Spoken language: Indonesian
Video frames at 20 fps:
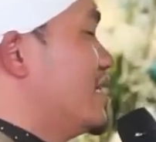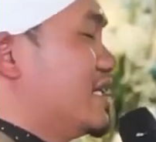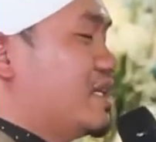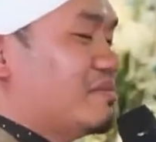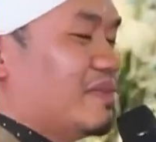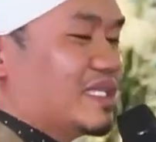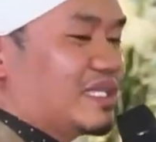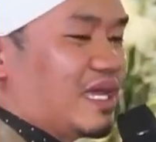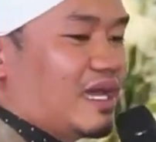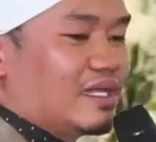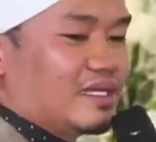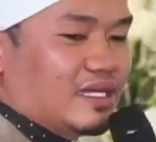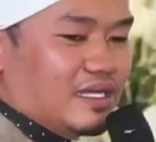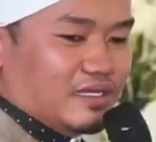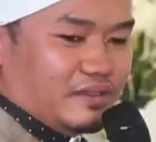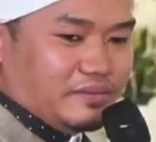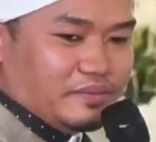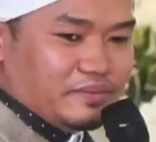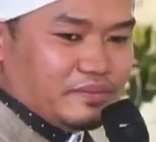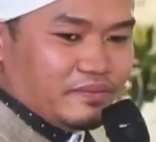di mata anak
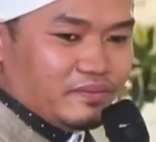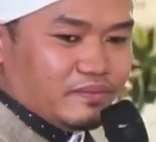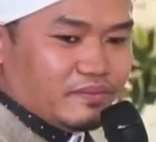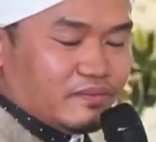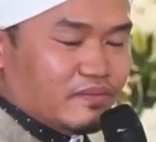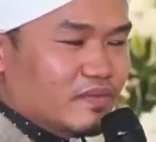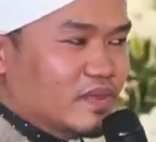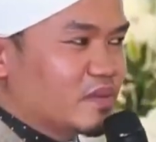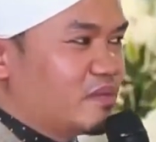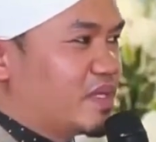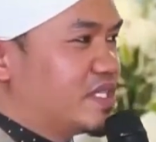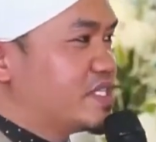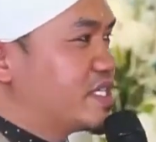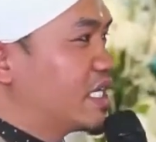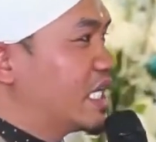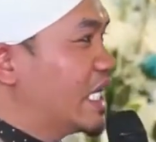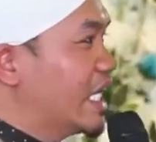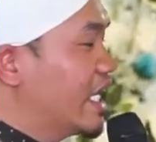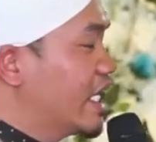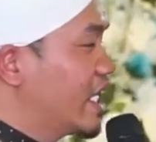
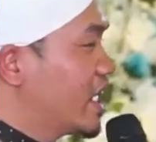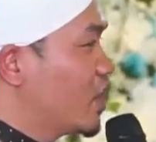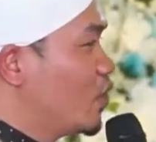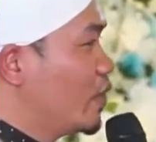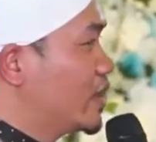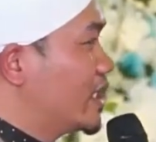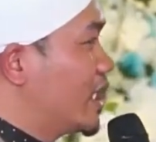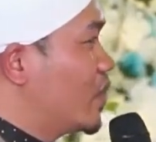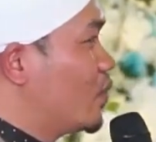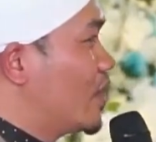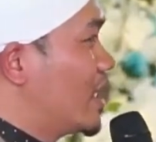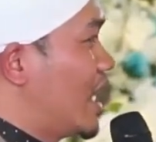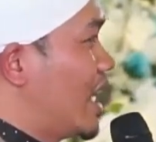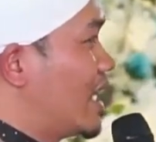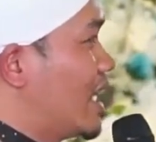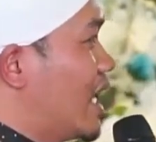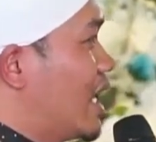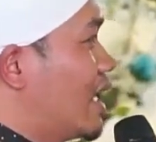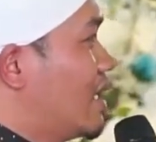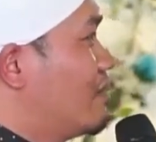menciling kuitan wan
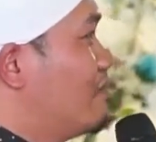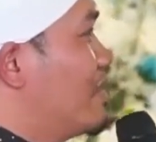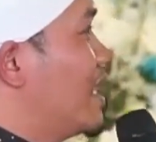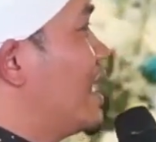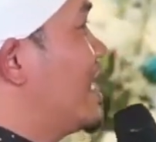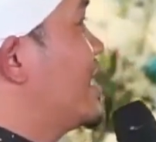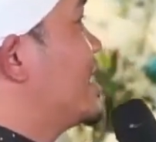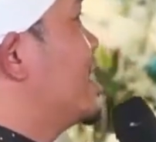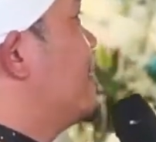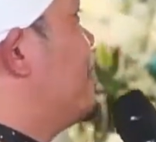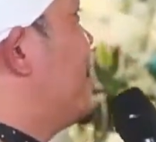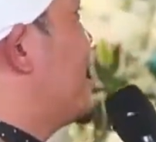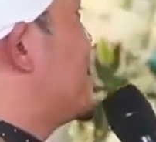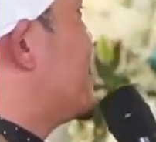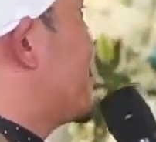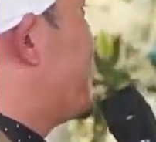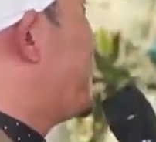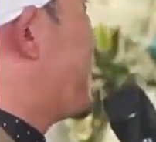anak malah inya bakacak